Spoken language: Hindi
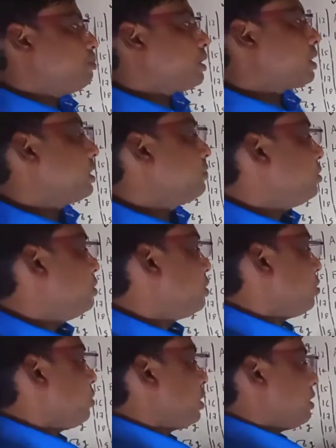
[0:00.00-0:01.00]
बड़ा कन्फ्यूजन
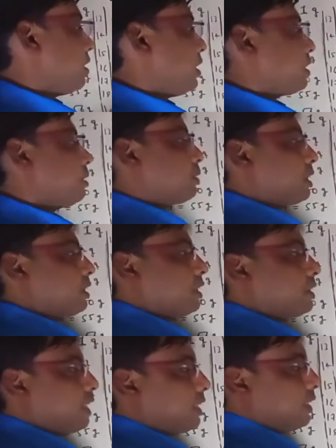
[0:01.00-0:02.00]
होगा अगर हम करना
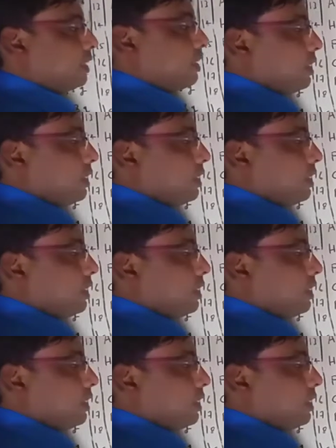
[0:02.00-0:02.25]
चाहेंगे